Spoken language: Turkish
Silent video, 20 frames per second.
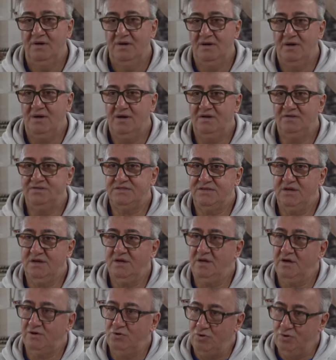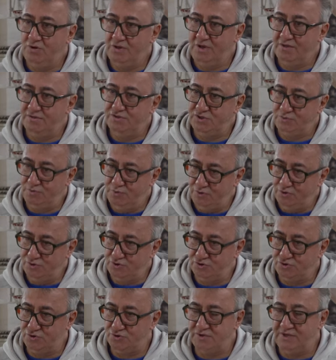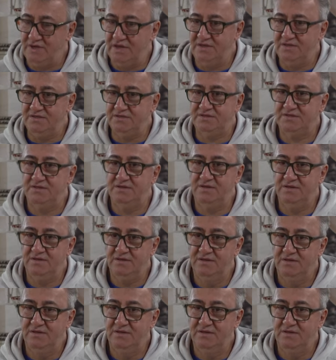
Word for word: Asya Ak olan sporcusu kendisi.